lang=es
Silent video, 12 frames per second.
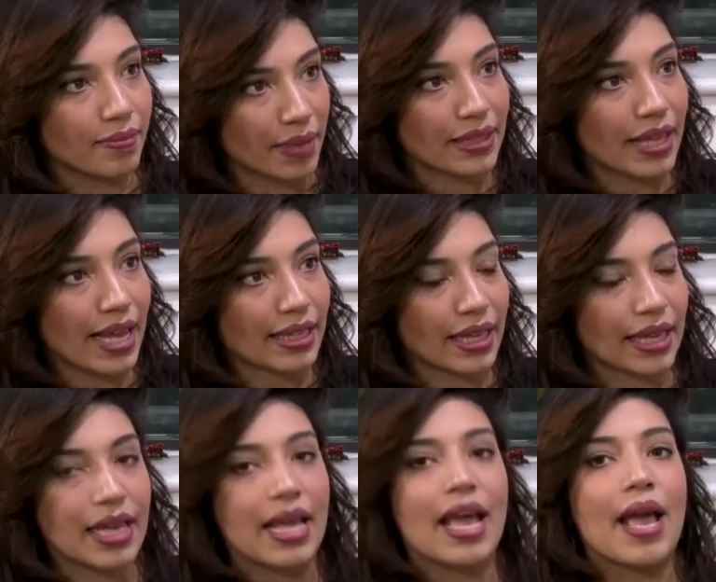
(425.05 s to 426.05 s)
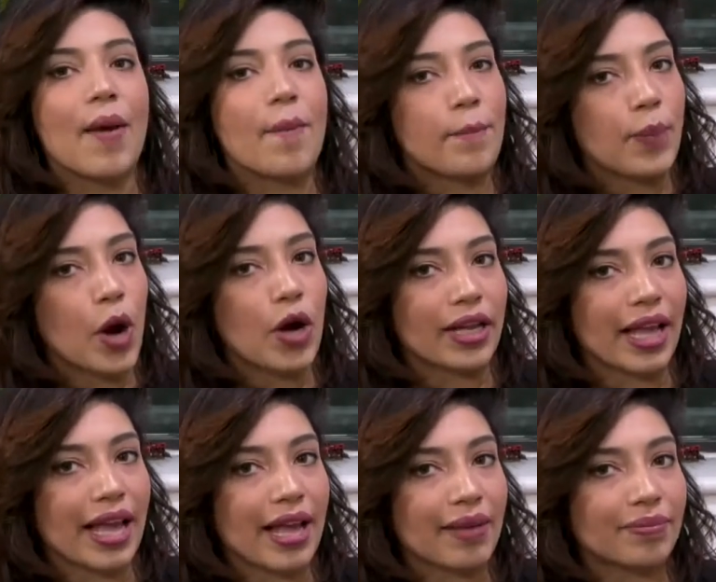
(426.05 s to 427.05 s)
¿Me entiendes? Exacto.
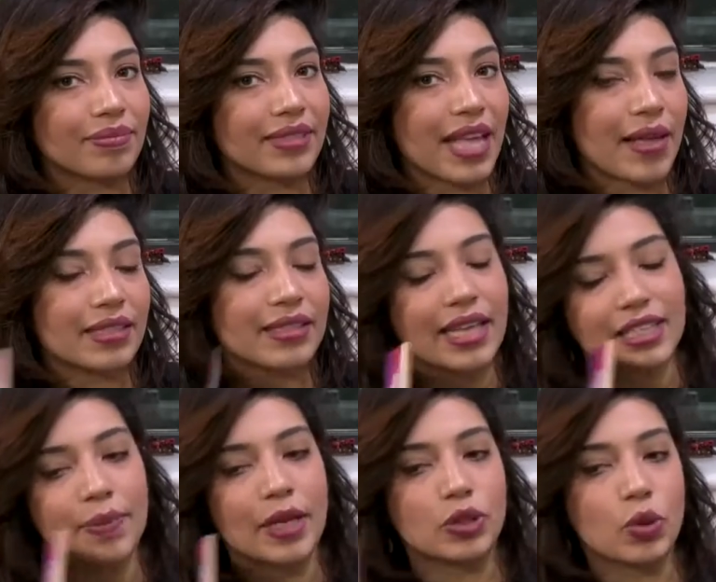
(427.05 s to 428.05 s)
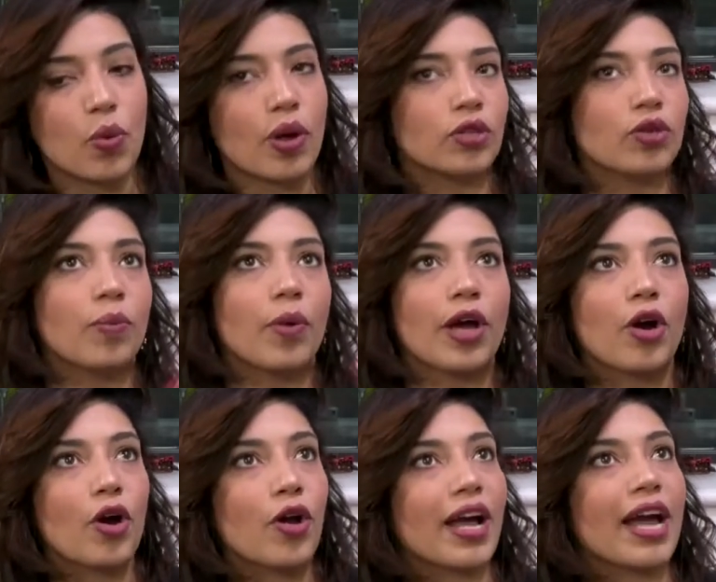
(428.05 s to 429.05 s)
Porque desvirtúa, tú no puedes
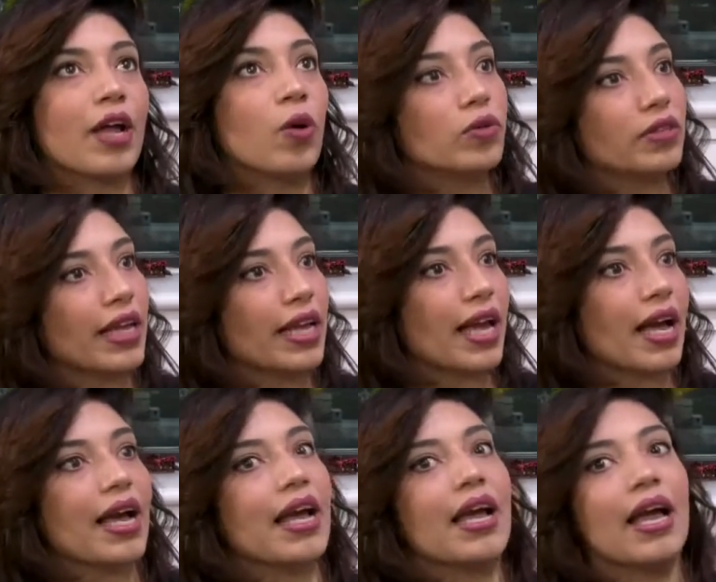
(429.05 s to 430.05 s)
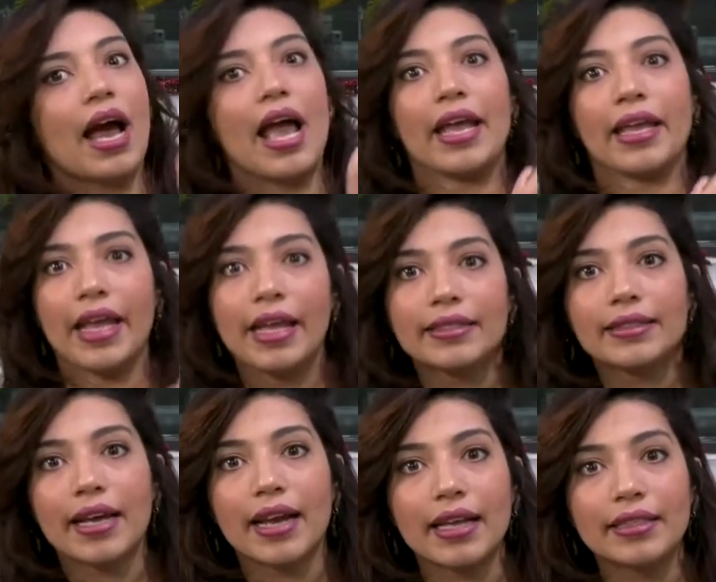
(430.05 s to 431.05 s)
colocar en un día en
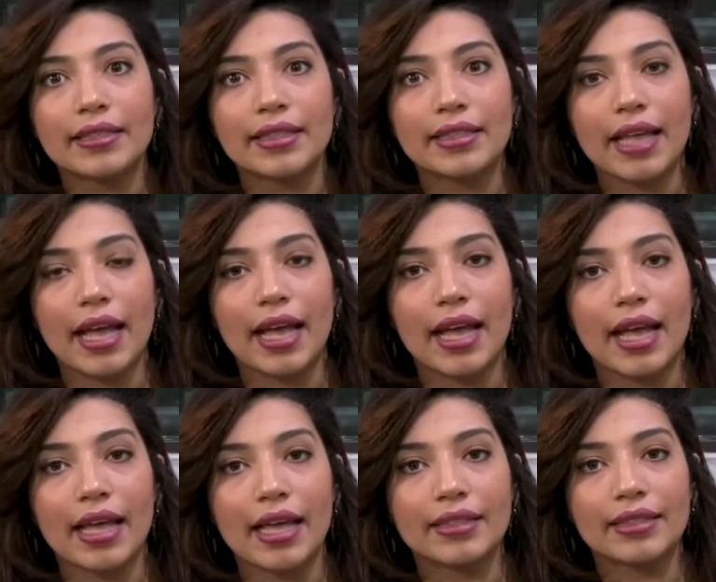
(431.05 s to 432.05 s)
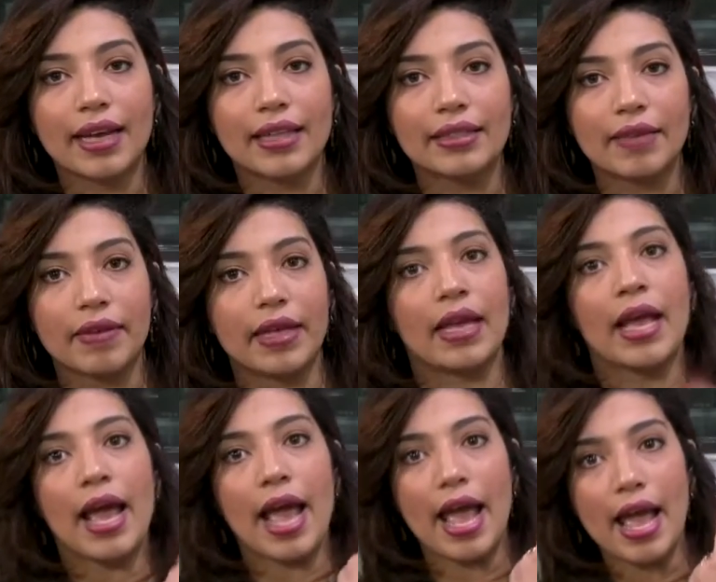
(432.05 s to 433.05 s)
Instagram, eh, en Instagram TV,
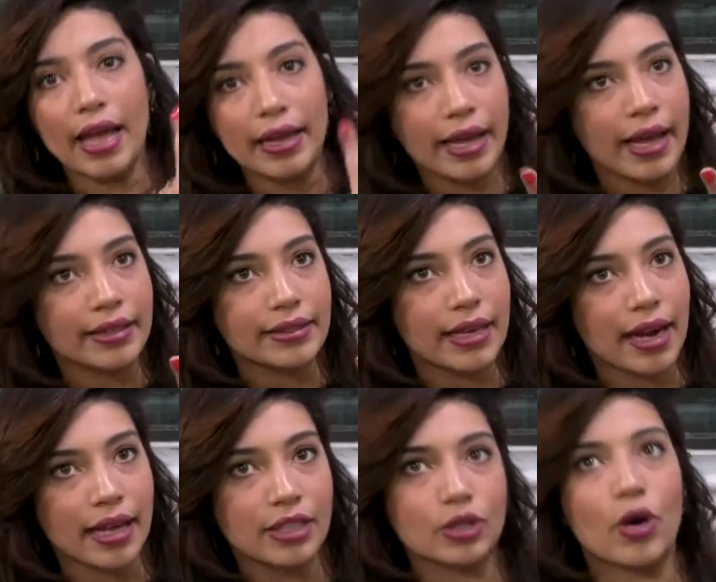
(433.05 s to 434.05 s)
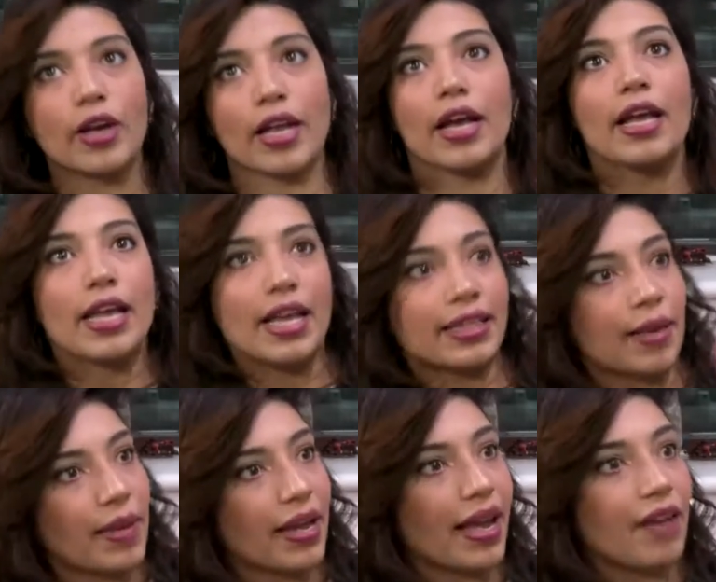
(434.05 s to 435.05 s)
en Instagram Historia y
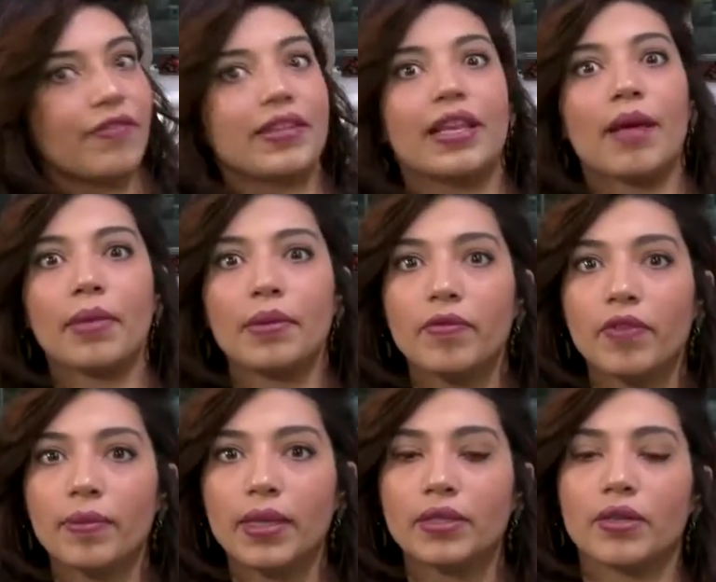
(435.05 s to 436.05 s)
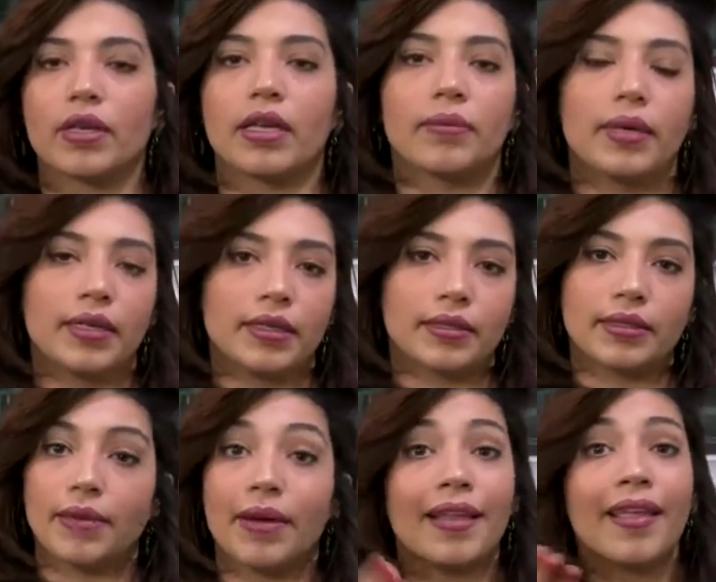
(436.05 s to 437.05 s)
también en el la misma información, hermana,
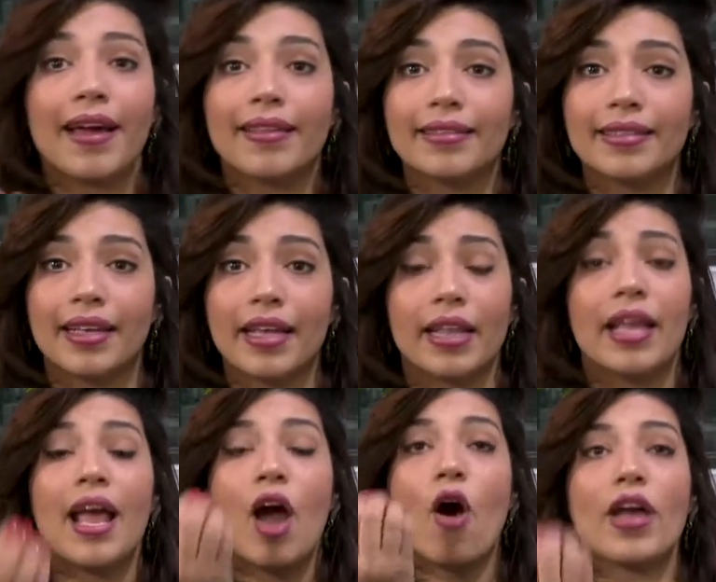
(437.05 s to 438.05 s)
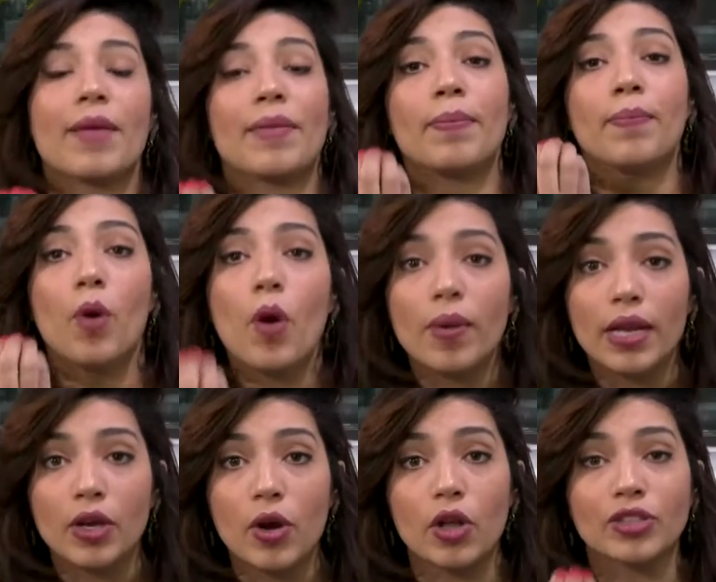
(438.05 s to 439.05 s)
te van a dejar de seguir. Óyeme, el
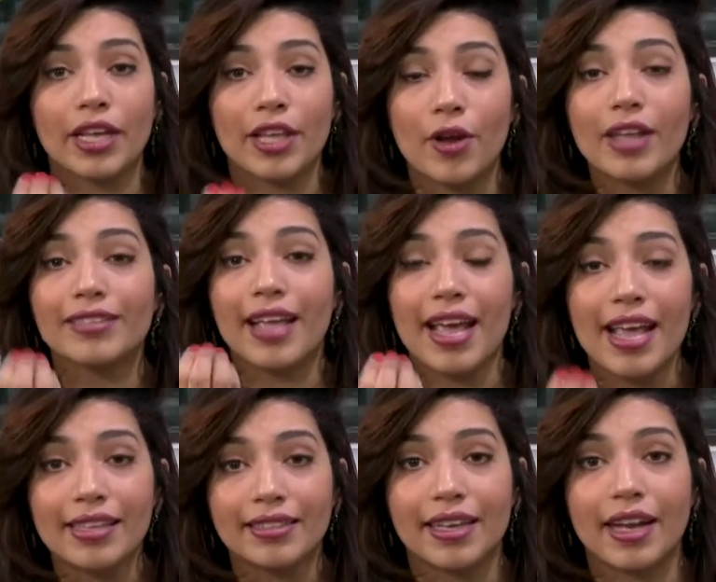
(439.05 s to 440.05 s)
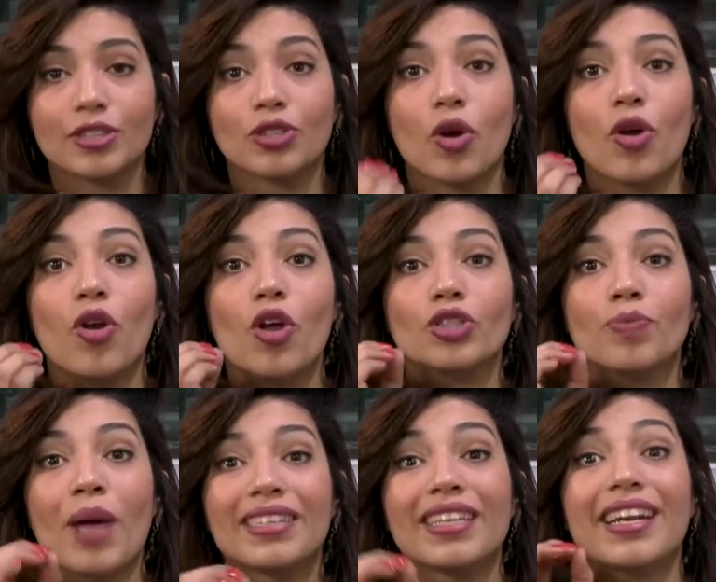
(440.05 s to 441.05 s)
público y los seguidores de Instagram son los
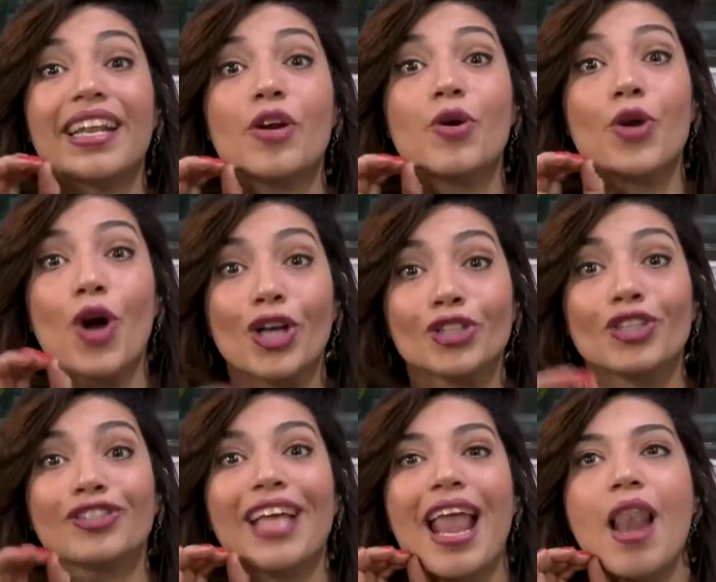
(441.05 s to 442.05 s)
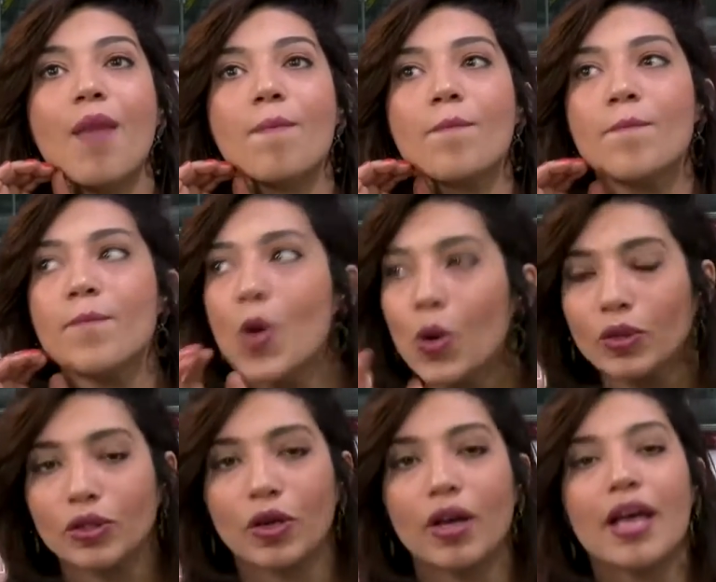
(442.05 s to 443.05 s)
más rigurosos del
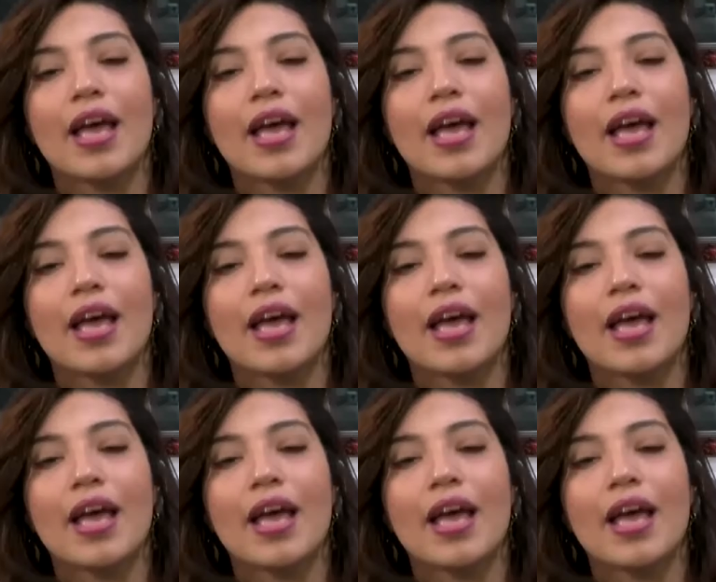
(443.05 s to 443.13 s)
mundo.